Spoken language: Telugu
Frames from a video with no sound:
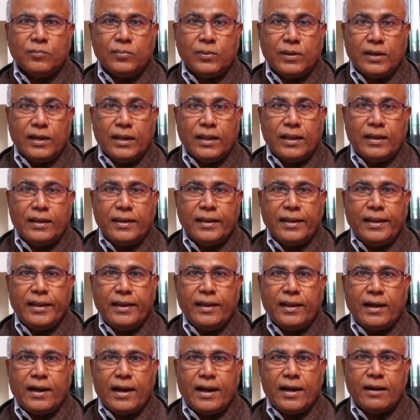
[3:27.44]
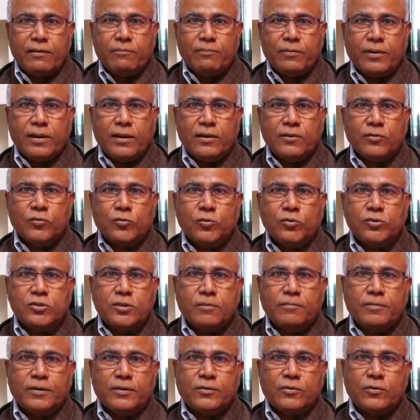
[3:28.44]
పిల్లల్ని ఆడపిల్లని
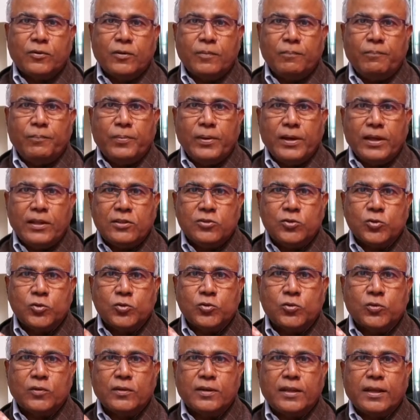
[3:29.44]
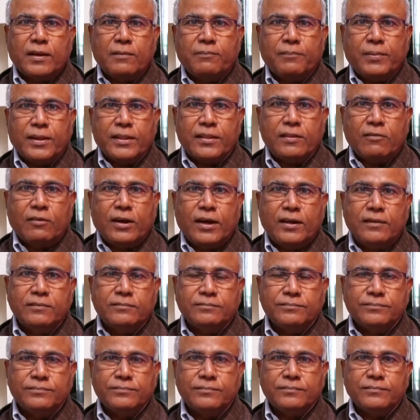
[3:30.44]
కూర్చోబెట్టుకుని పేలు చూస్తుంటారు పెద్దవాళ్ళు
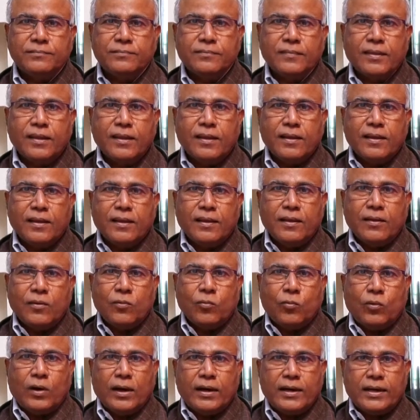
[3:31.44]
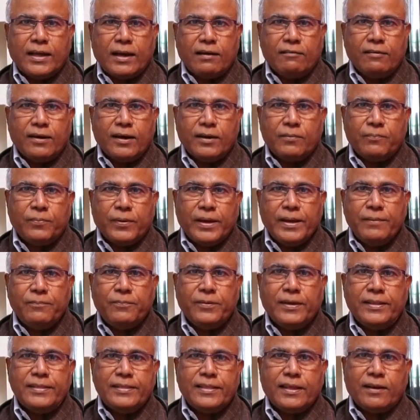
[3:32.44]
వంట వార్పు
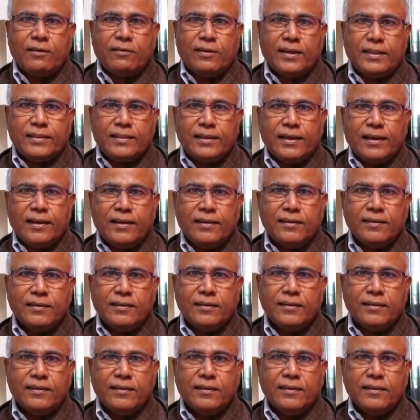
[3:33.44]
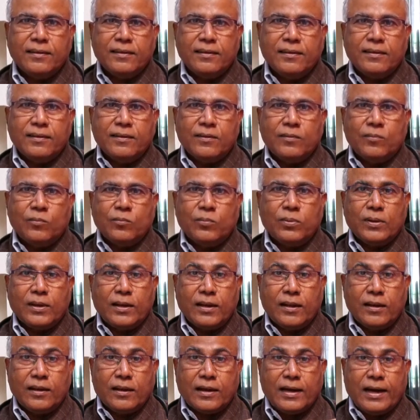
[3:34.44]
అయిపోయిన తర్వాత
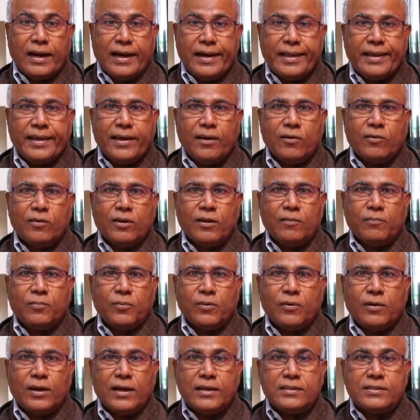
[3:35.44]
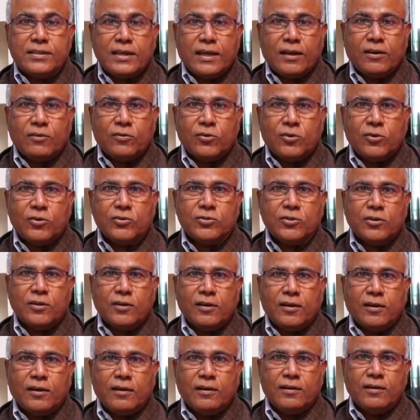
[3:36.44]
పిల్లలు ఖాళీగా ఉన్నప్పుడు వాళ్ళ సెలవు
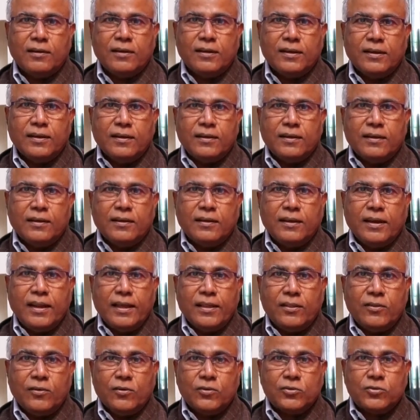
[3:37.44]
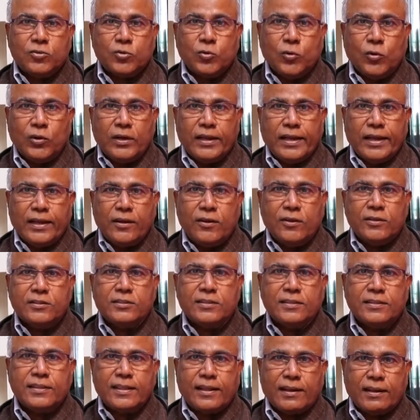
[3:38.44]
రోజుల్లో లేదు స్కూల్కి వెళ్ళి
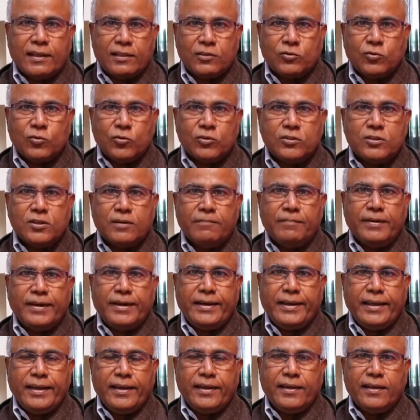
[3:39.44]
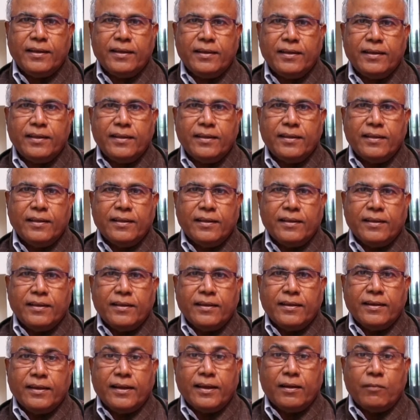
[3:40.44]
వచ్చిన తర్వాత కూర్చోబెట్టి
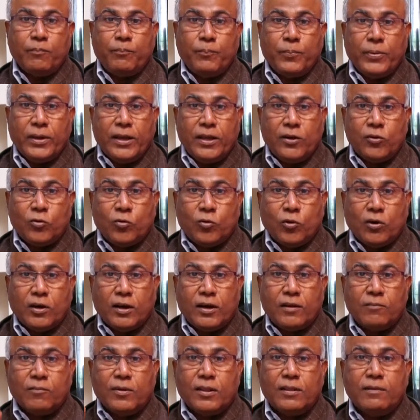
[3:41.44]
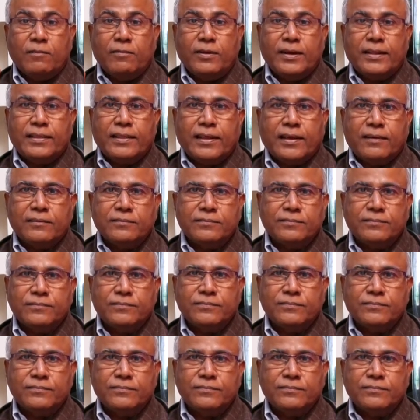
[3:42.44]
ఇక పేలు కుక్కడం మొదలు పెడతారు